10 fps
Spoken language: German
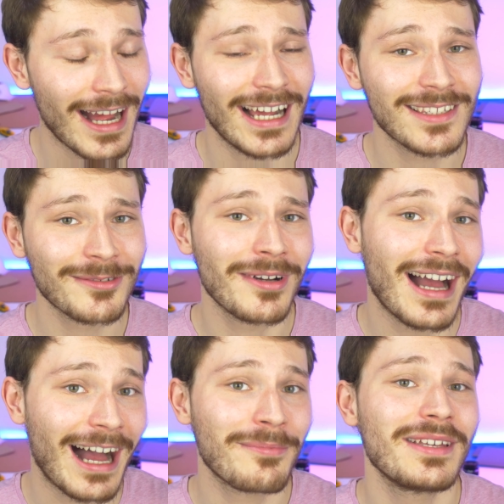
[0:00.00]
Also
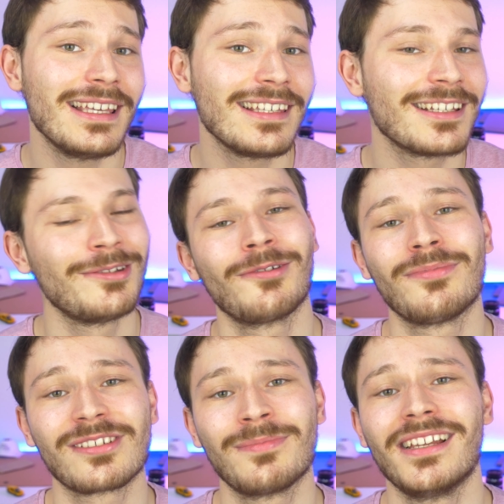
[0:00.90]
habe ich
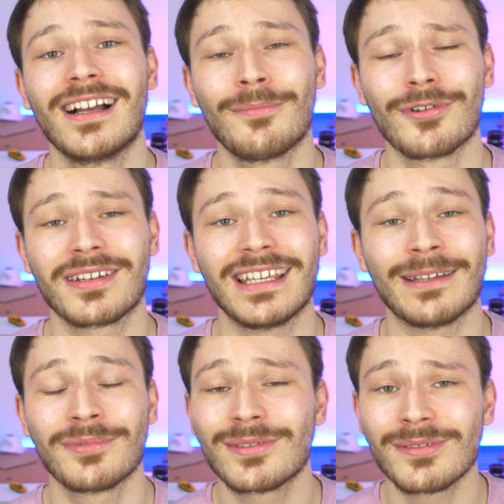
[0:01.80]

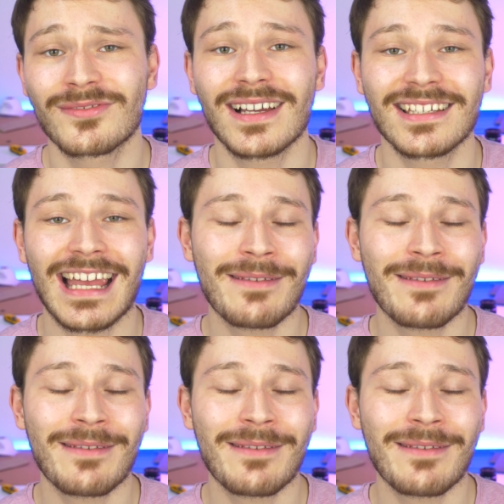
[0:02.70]
notebooksbilliger.de bzw.